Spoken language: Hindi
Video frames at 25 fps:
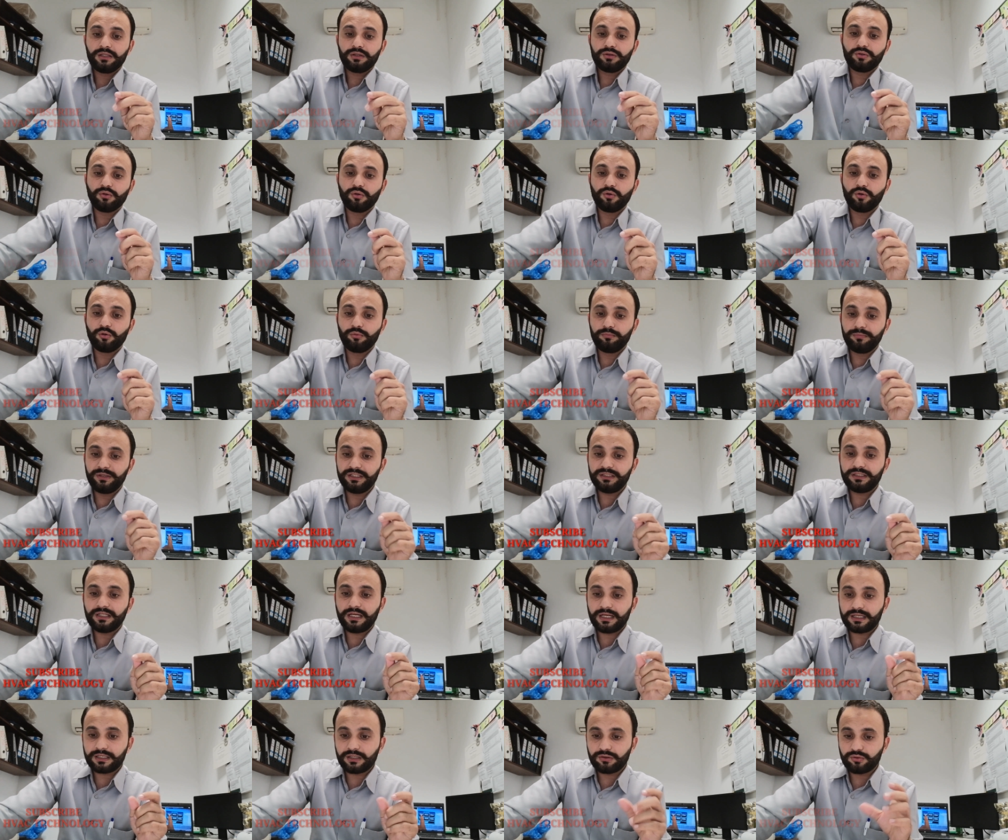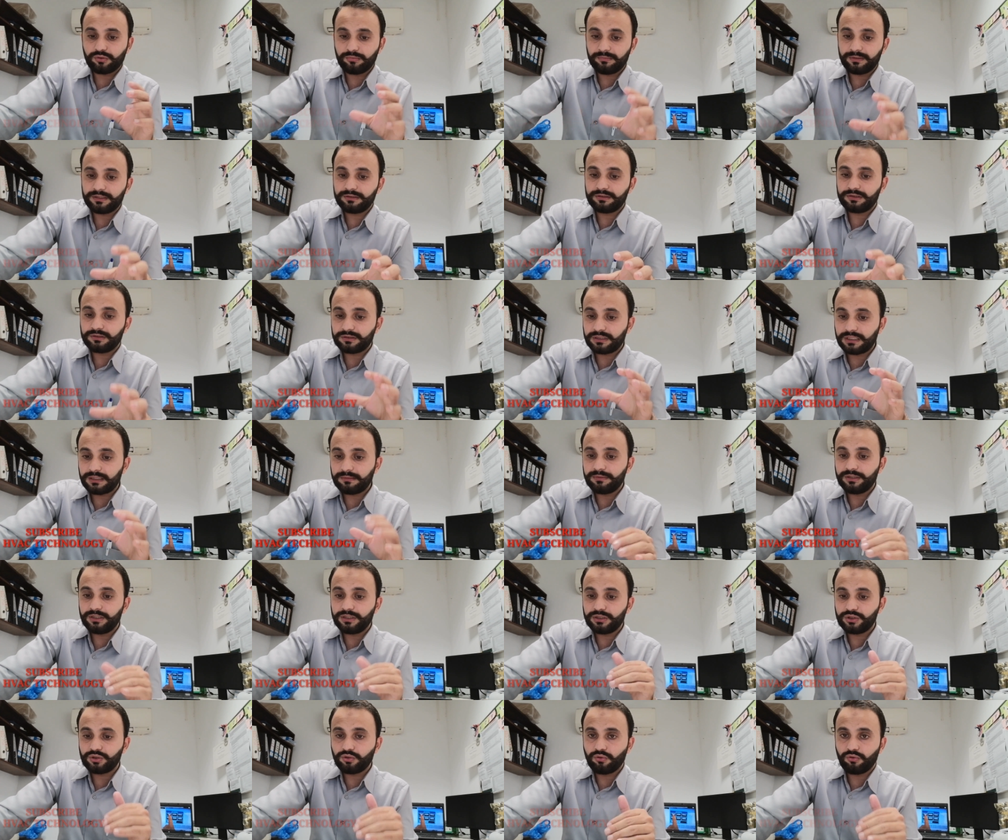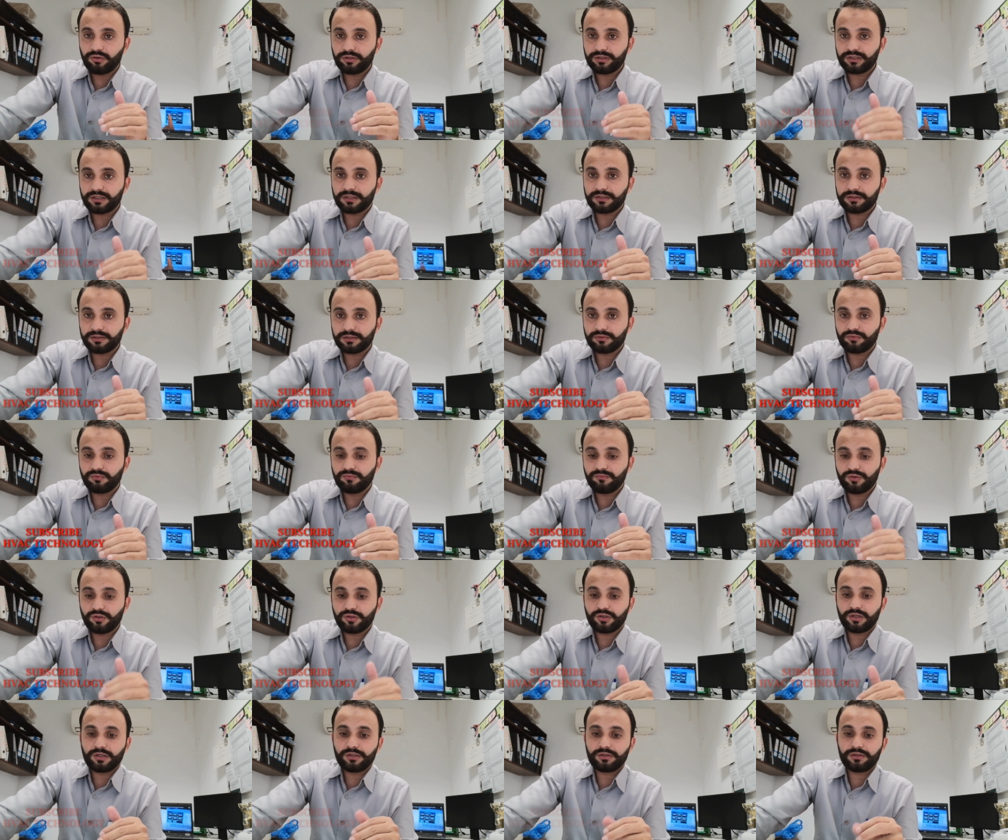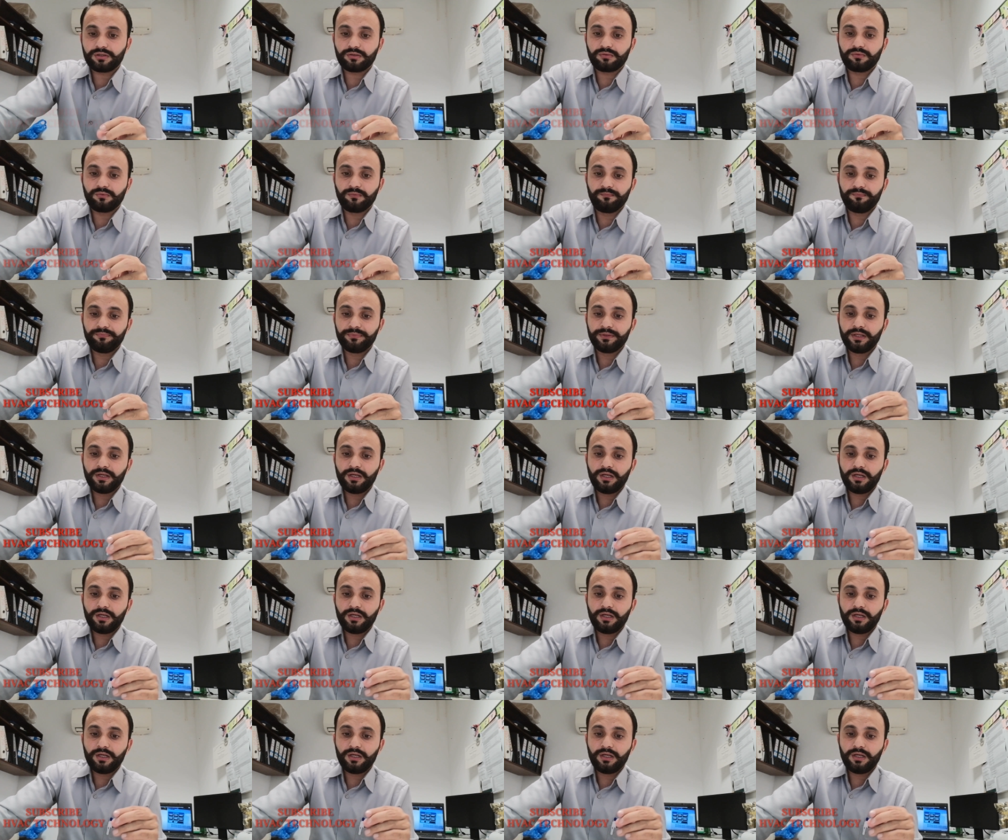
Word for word: तो उम्मीद है कि इसको मैं जितना भी शॉर्ट कर सकूँ वो कर सकूँ